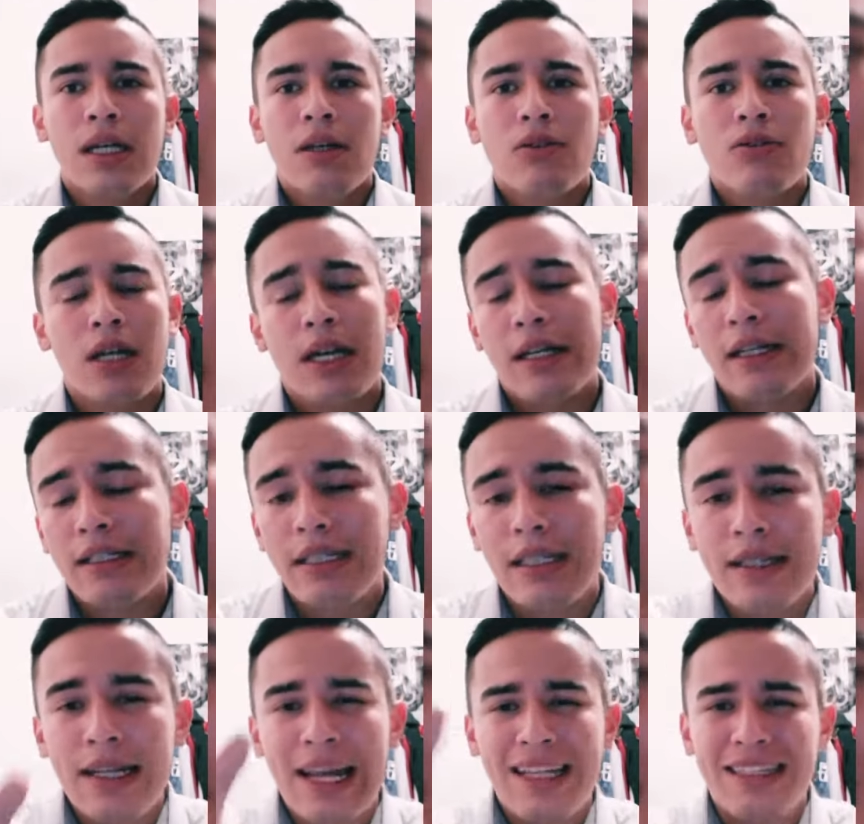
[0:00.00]
O sea, en ese
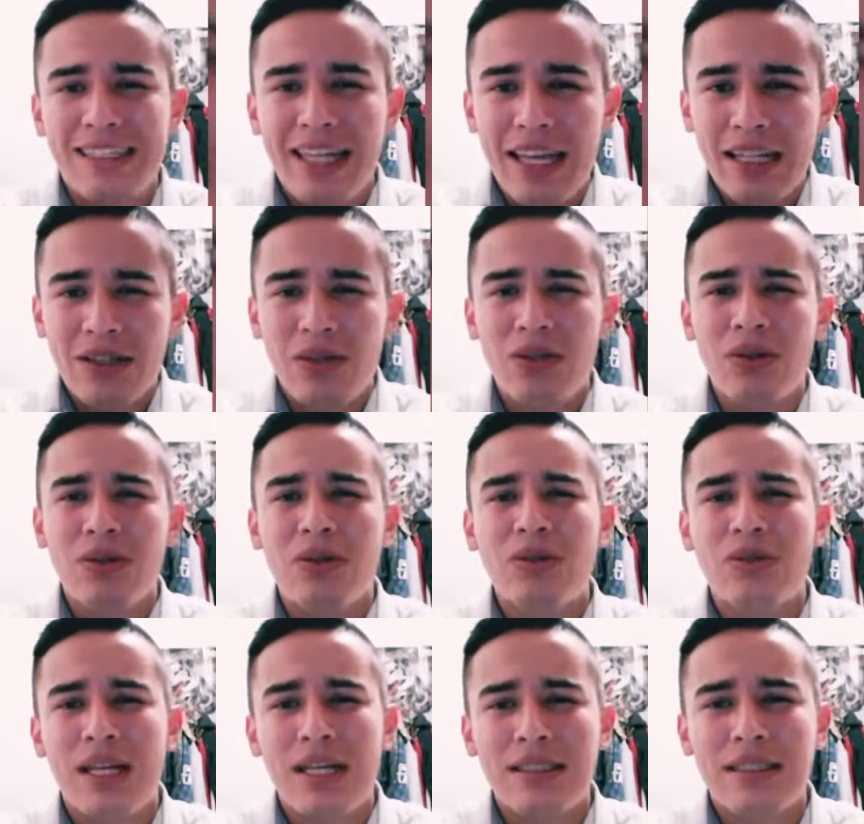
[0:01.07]
trayecto que
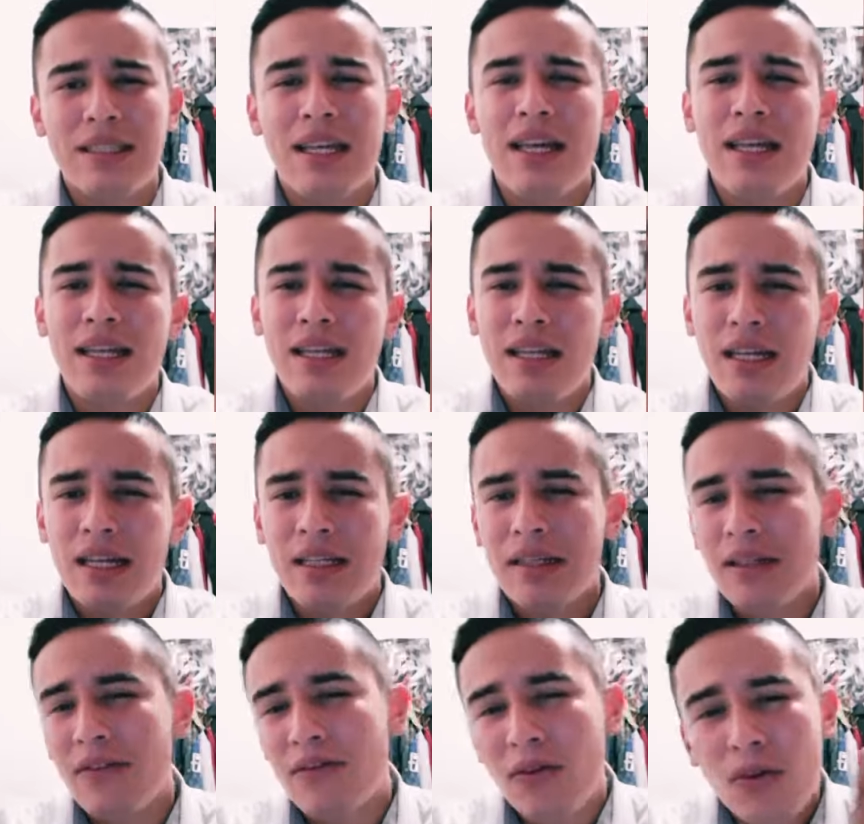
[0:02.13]
ustedes tienen,
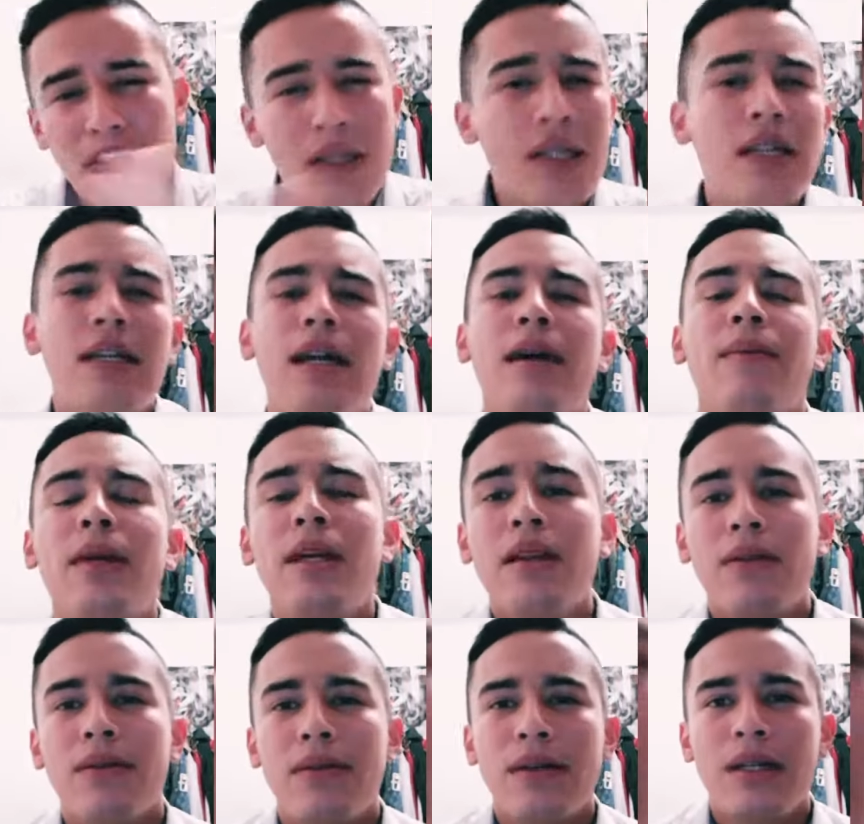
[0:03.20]
disfruten el
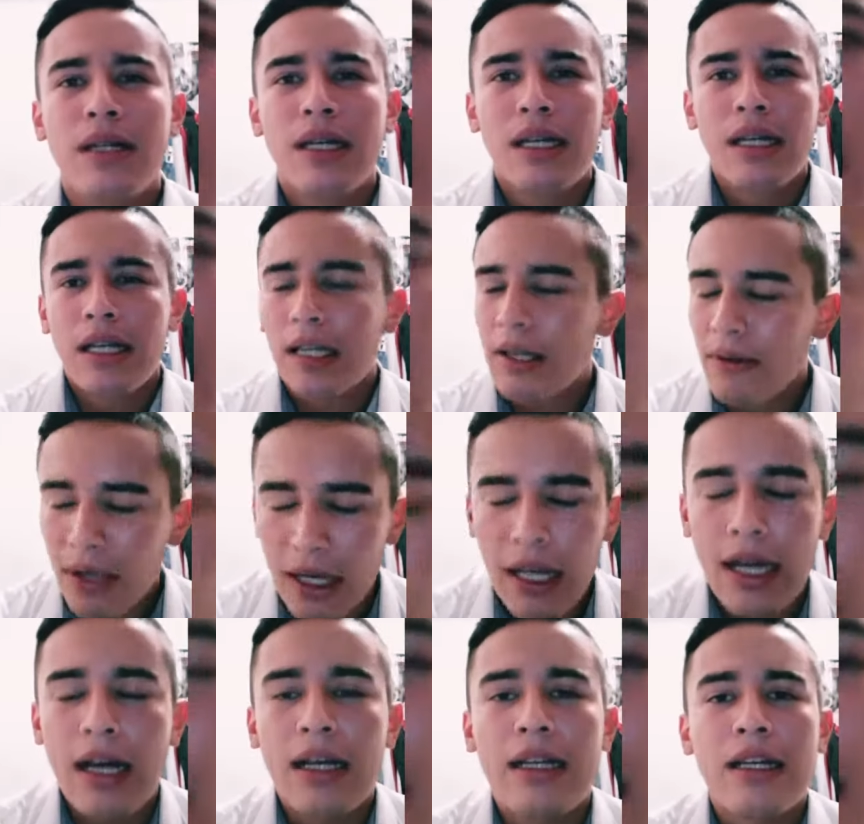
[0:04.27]
camino y
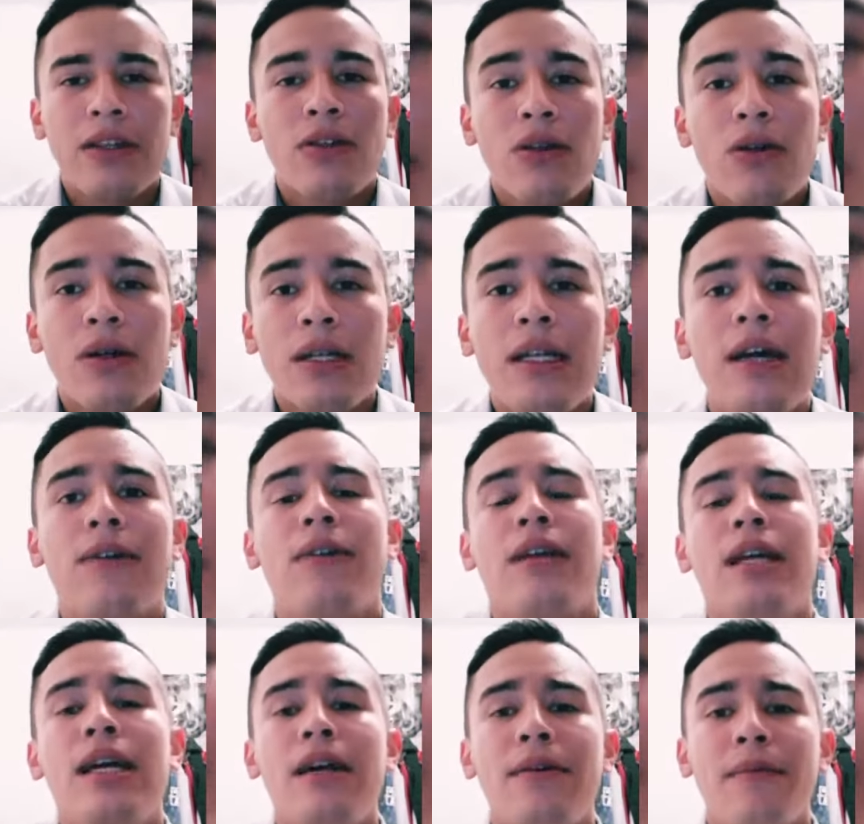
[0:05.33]
verá que todo en la
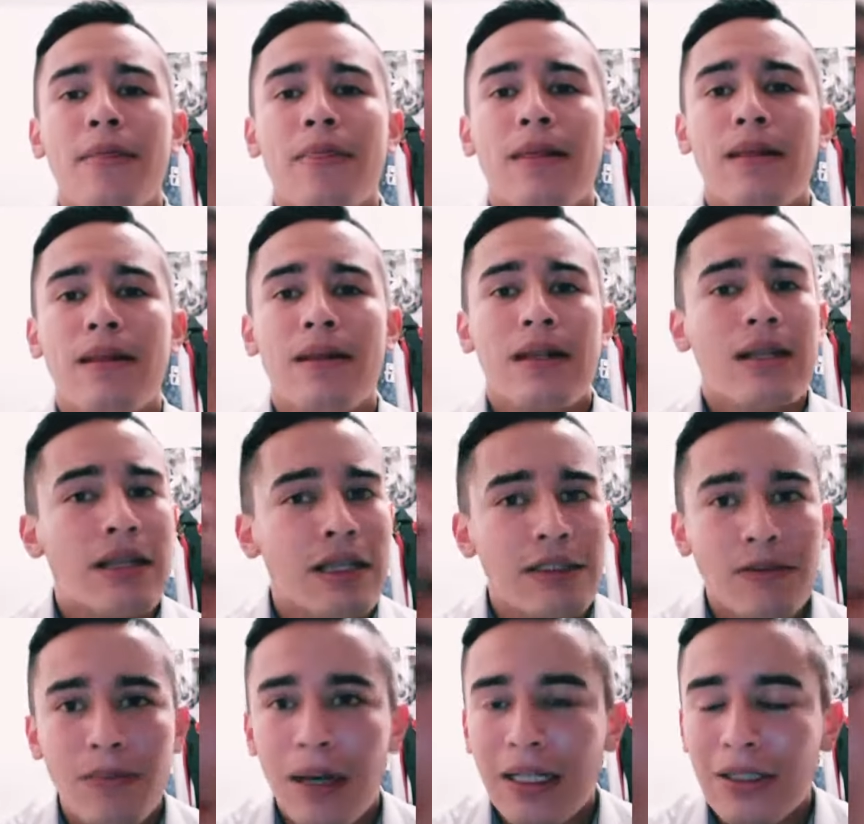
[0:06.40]
vida les va a